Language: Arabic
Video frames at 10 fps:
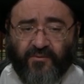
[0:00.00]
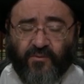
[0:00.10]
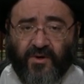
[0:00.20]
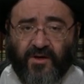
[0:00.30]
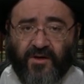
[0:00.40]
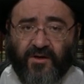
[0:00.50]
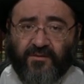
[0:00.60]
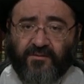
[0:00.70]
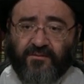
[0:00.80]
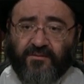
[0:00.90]

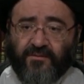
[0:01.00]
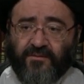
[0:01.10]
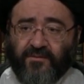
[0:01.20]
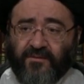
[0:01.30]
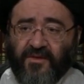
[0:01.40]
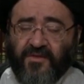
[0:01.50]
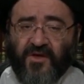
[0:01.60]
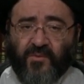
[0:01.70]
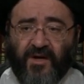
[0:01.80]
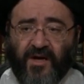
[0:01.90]

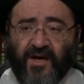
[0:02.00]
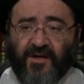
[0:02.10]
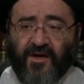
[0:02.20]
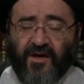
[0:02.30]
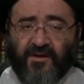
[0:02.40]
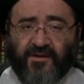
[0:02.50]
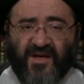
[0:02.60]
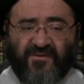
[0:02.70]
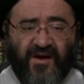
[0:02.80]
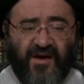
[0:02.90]
وكثير من الأحيان
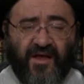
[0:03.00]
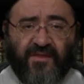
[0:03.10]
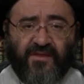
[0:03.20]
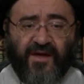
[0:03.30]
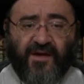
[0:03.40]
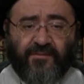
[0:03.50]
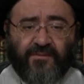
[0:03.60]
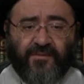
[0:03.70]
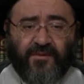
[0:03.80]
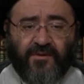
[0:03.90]
يفعل الذنب
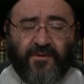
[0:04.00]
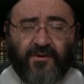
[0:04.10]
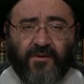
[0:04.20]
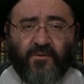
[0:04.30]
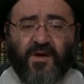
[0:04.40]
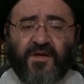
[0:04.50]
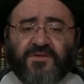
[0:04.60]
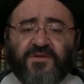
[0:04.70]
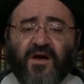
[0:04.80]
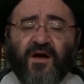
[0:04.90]

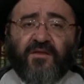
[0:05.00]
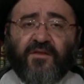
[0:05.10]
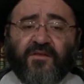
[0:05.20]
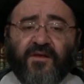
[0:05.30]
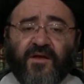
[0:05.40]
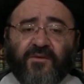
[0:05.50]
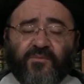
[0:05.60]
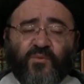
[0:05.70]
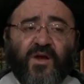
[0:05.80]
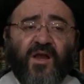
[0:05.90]
وينسى هذا الذنب
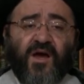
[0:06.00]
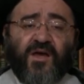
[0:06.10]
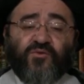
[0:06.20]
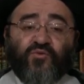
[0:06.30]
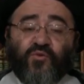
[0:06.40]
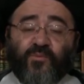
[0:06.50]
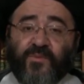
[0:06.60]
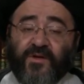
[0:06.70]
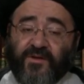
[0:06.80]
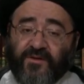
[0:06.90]
ولا يتوب
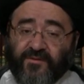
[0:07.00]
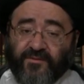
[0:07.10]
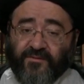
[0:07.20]
منه